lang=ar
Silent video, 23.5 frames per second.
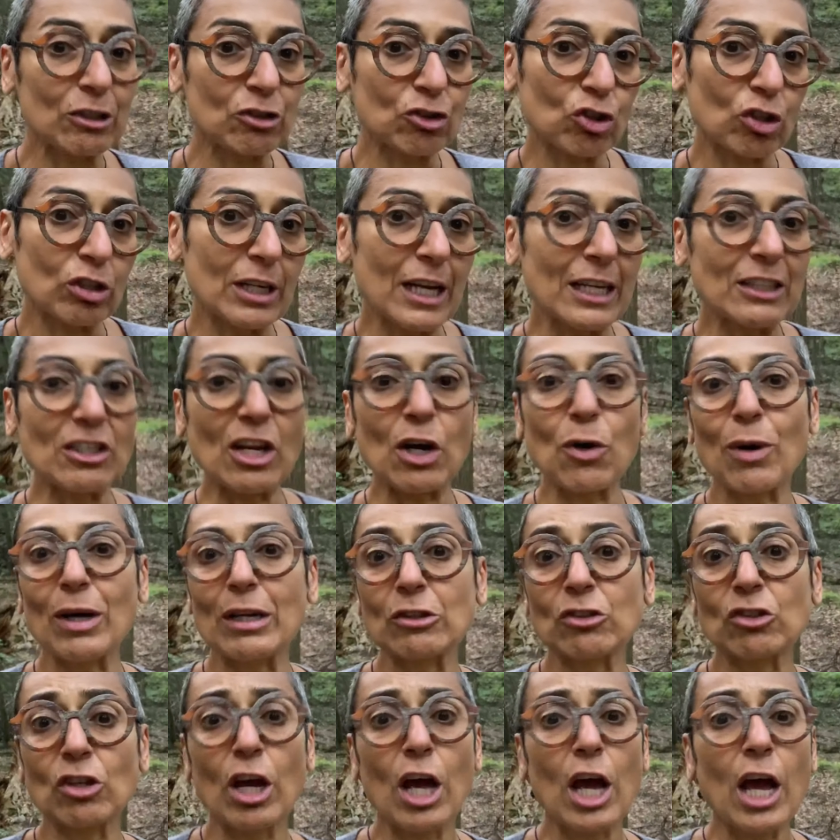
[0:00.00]
شلون ناجحه وانا
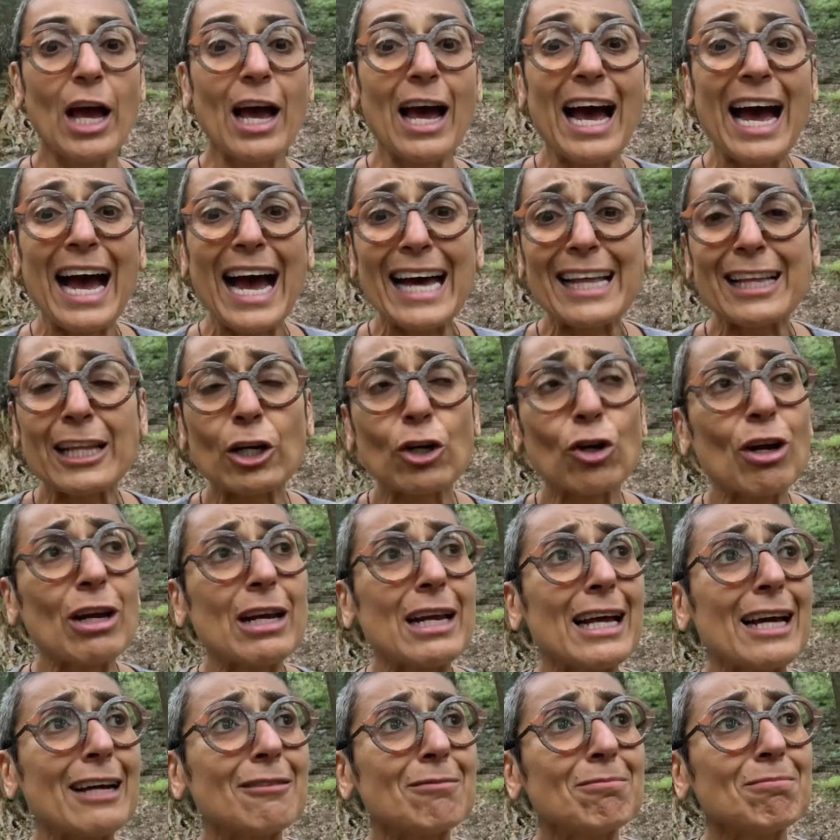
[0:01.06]
شو هذا
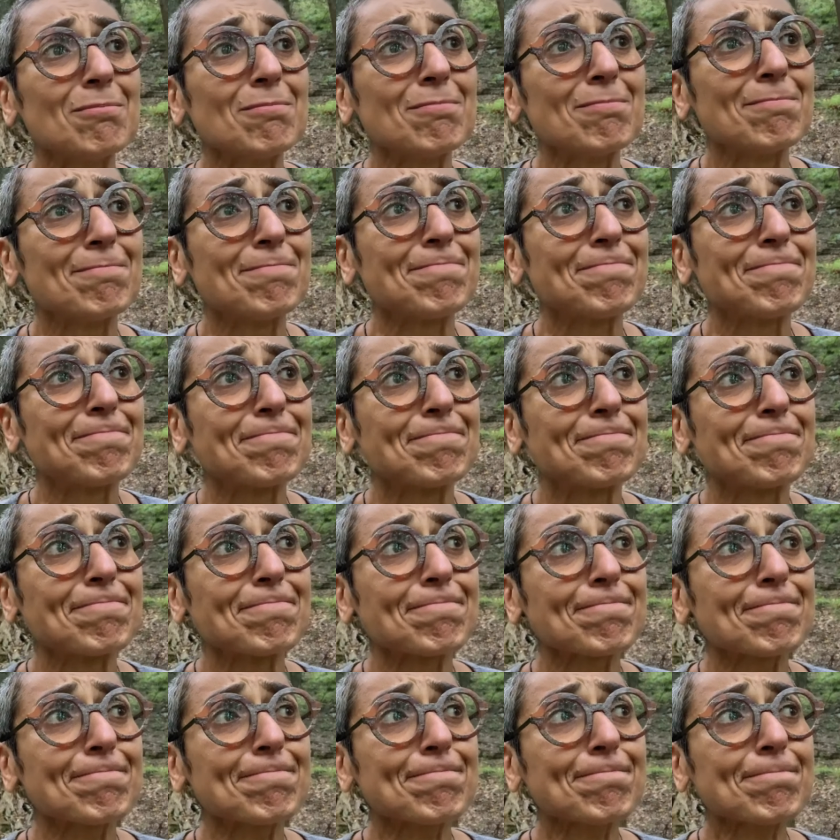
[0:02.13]
كله
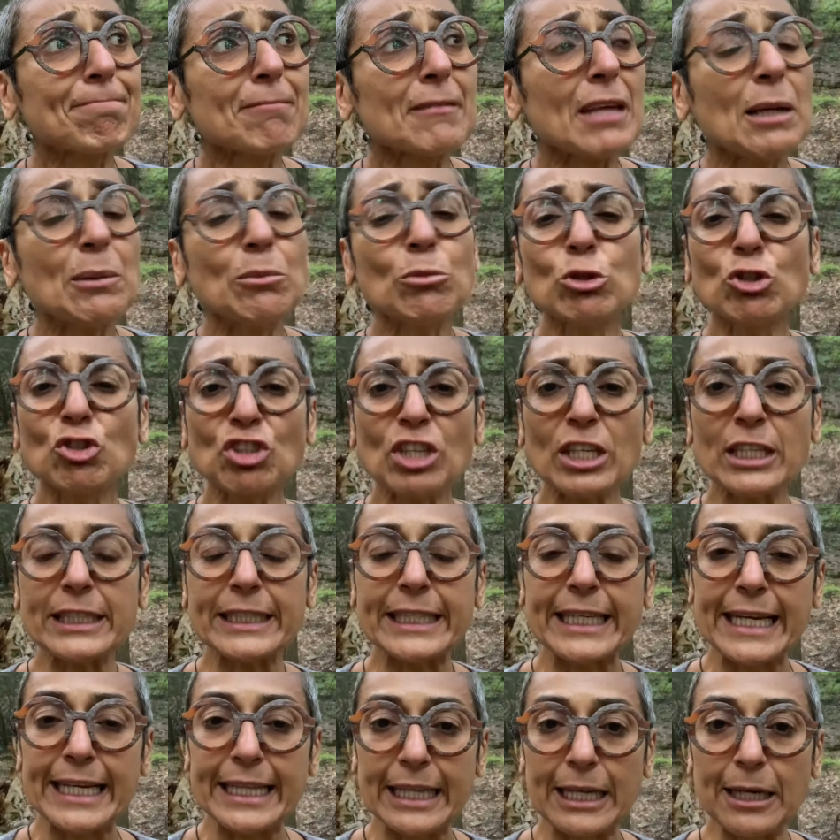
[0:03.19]
مو شرط
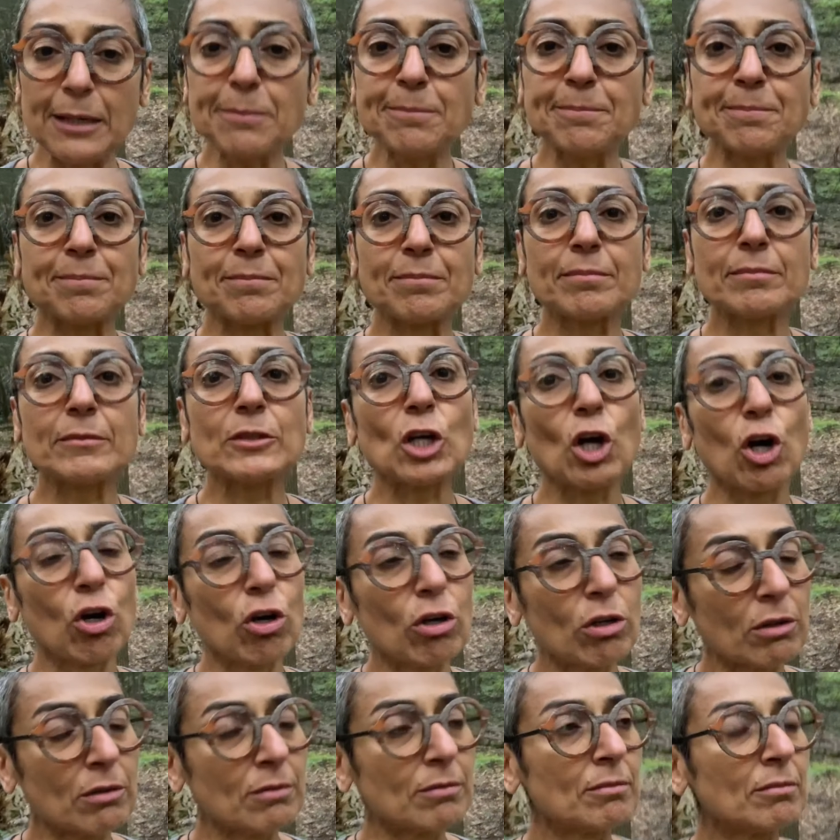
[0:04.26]
كذب نو no.
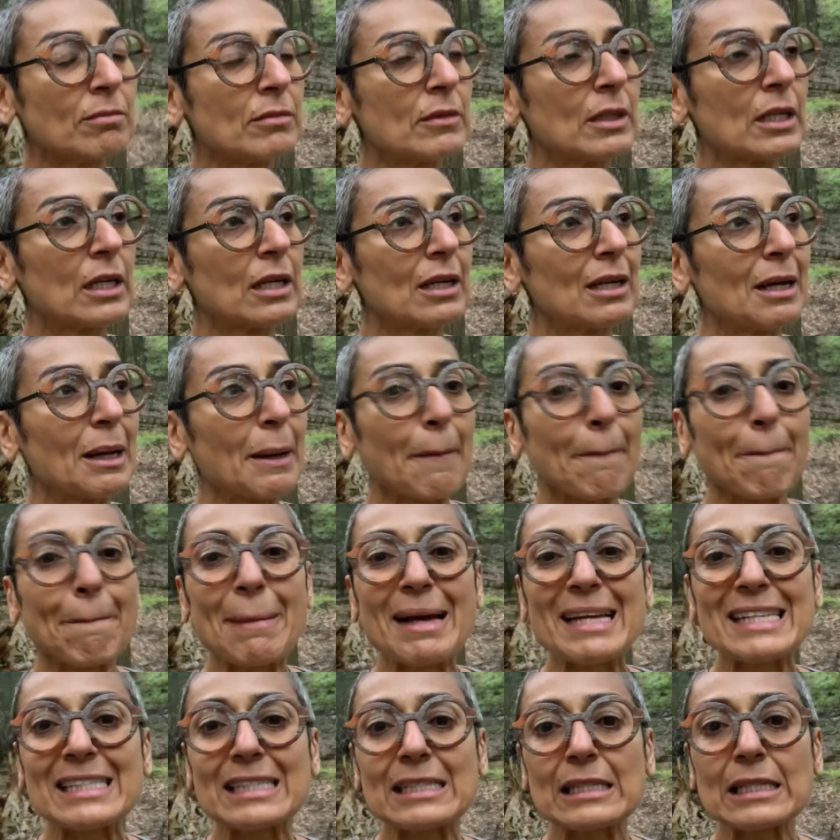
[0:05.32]

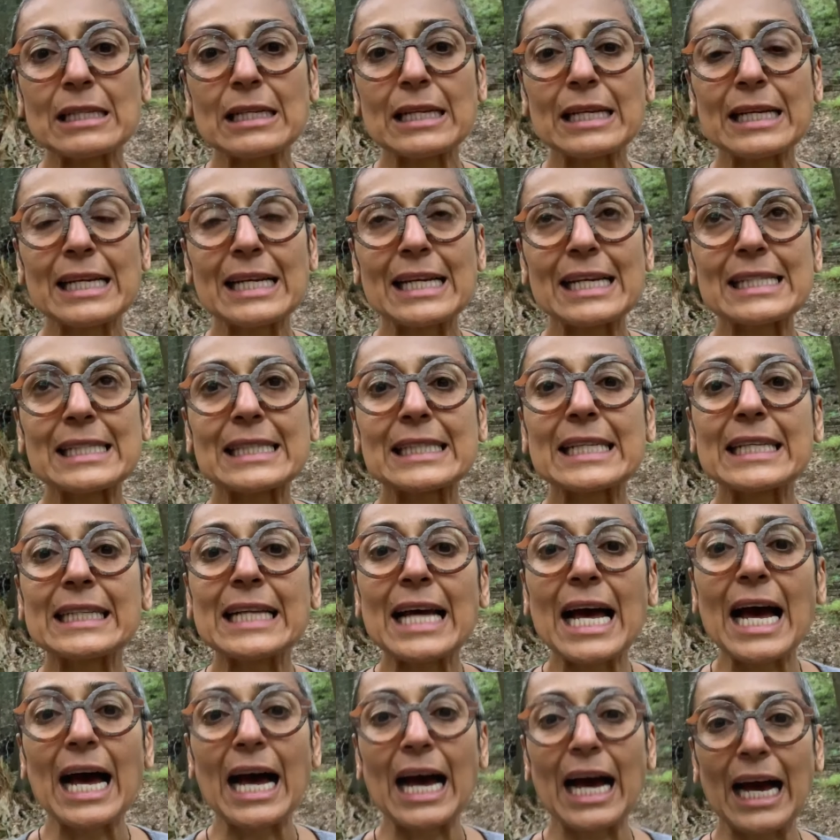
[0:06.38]
بس
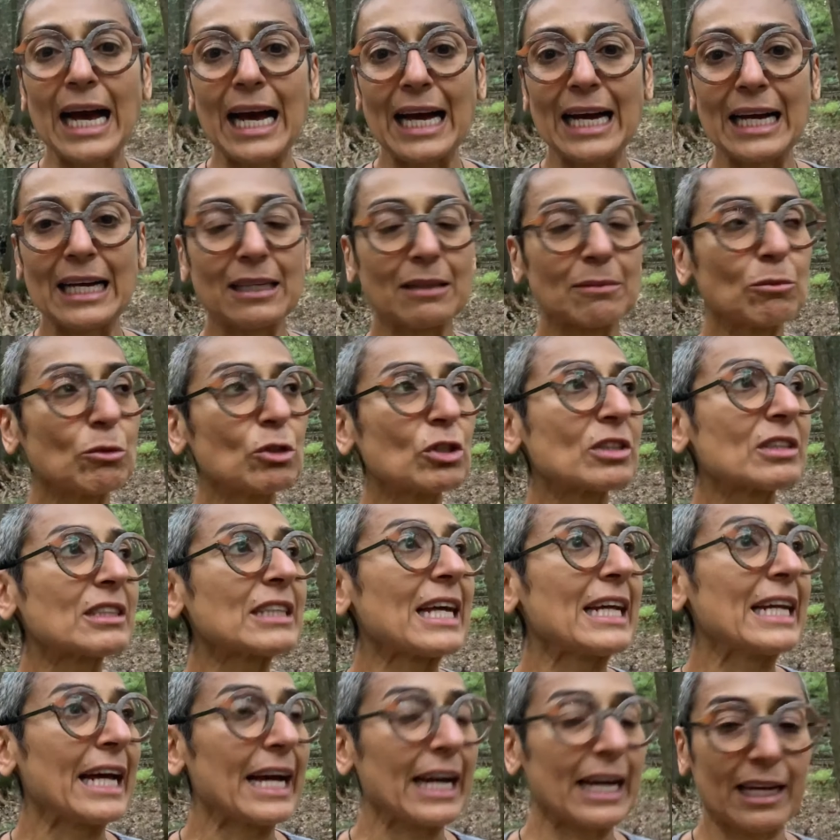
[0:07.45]
اصطناع
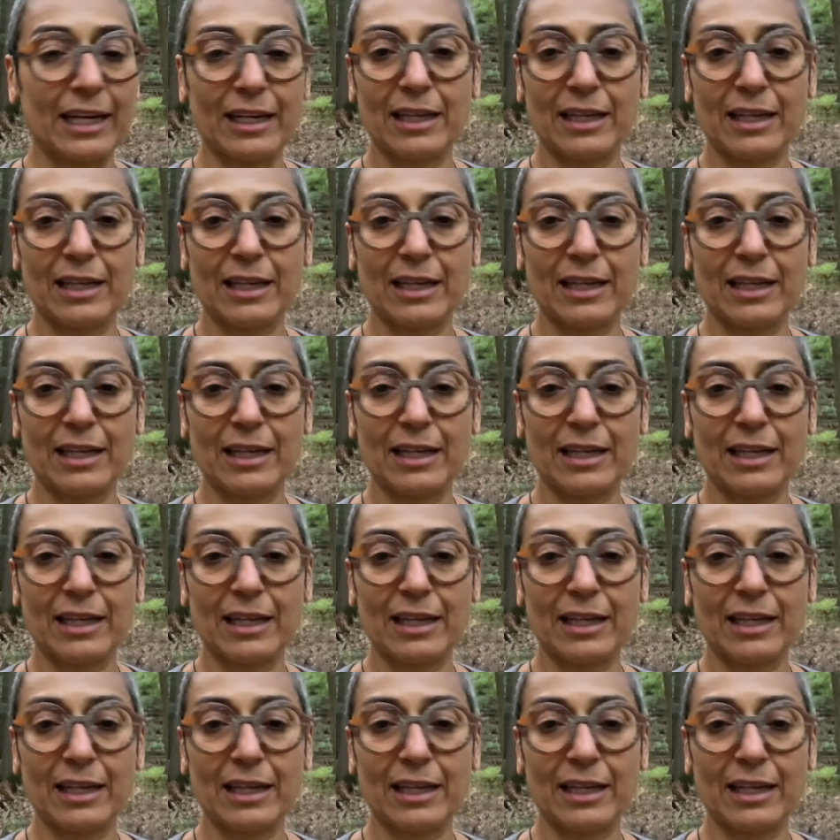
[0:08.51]
مصطنع